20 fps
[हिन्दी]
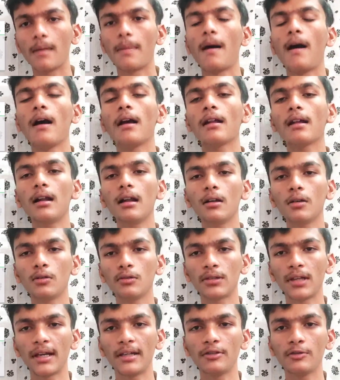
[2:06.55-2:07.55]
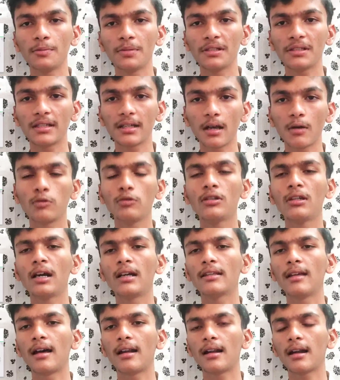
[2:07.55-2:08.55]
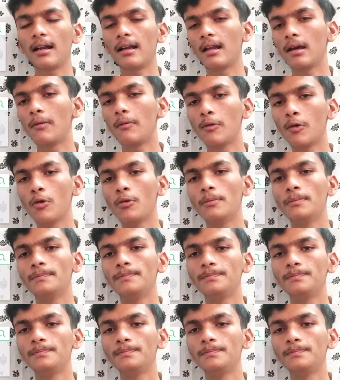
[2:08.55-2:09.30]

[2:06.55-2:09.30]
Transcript: आधार कार्ड होता है जो बच्चे का खुद का आधार कार्ड है वो